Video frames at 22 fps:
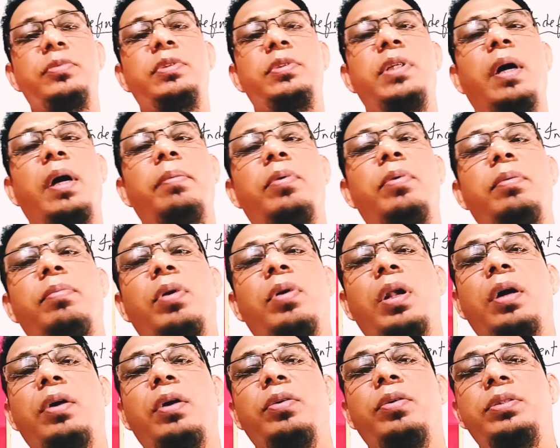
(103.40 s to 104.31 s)
যেমন
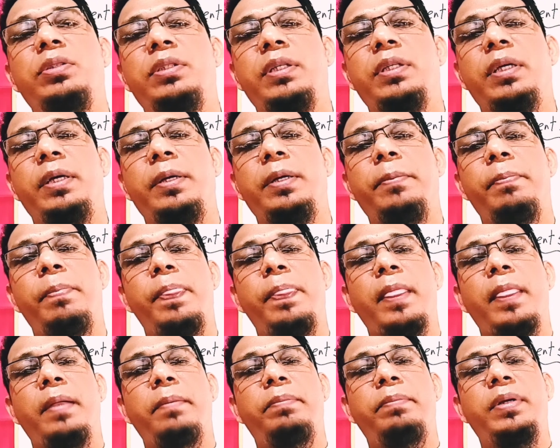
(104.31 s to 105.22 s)
বলা হচ্ছে
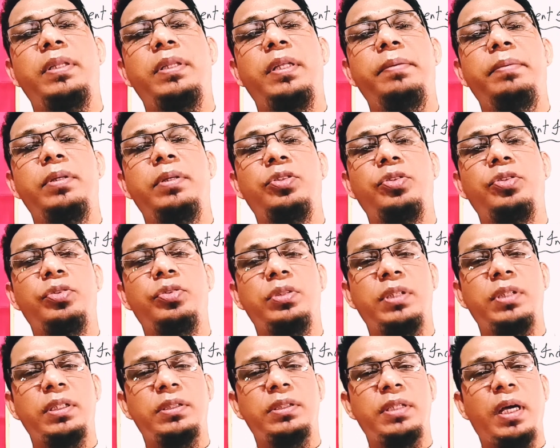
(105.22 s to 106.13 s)
পৃথিবী
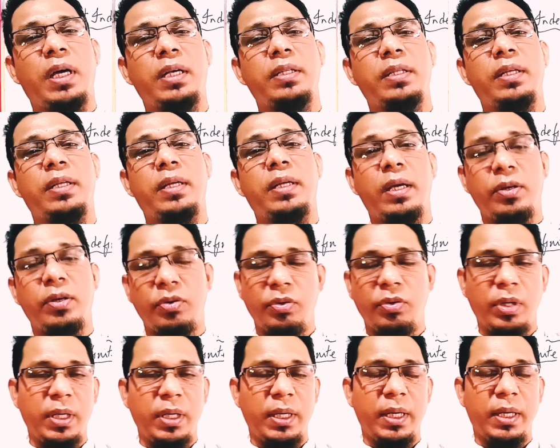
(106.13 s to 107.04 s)
সূর্যের চারদিকে
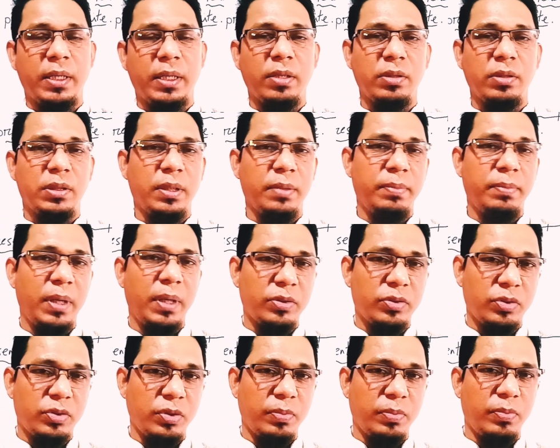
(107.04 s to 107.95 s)
ঘোরে এটা হচ্ছে
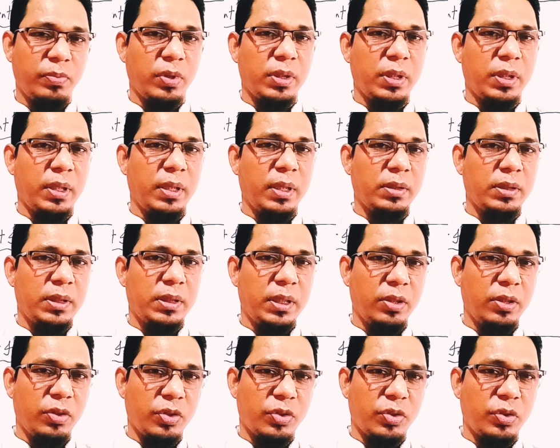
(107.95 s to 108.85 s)
বাস্তব কথা
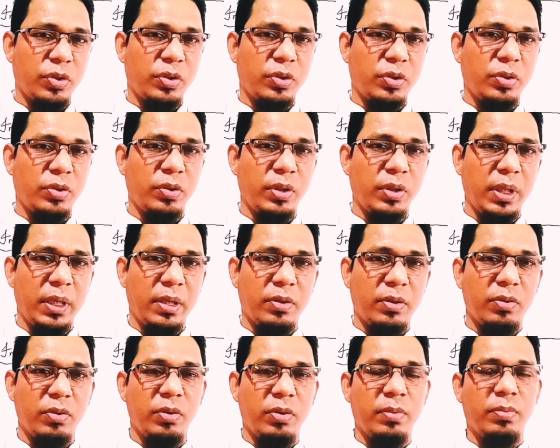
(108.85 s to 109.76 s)
চিরসত্য এর
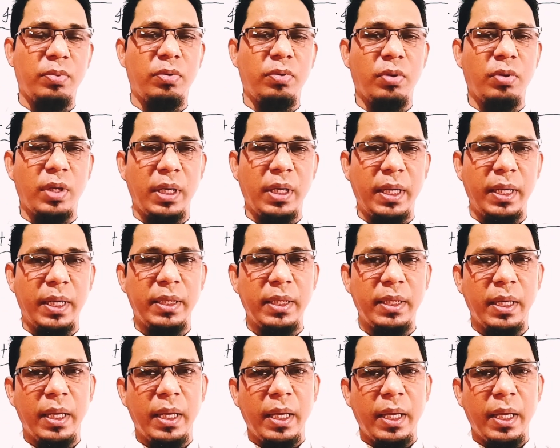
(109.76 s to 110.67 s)
কোনো ভুল নেই
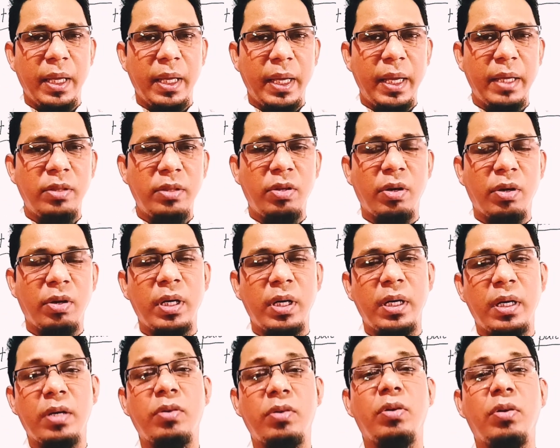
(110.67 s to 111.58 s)
এই
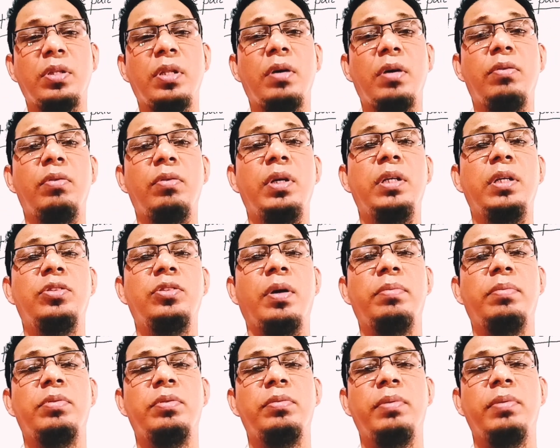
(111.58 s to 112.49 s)
ধরনের কথাগুলি
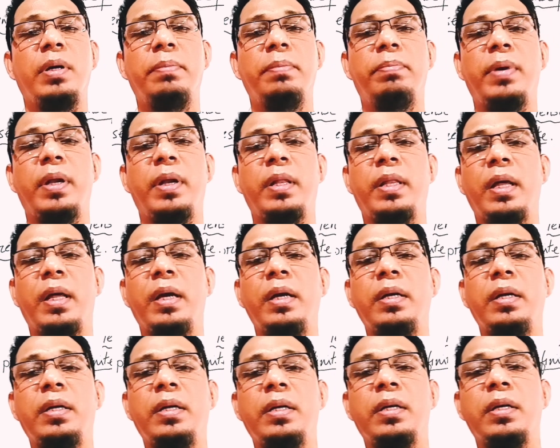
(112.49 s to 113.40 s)
সবসময় প্রেজেন্ট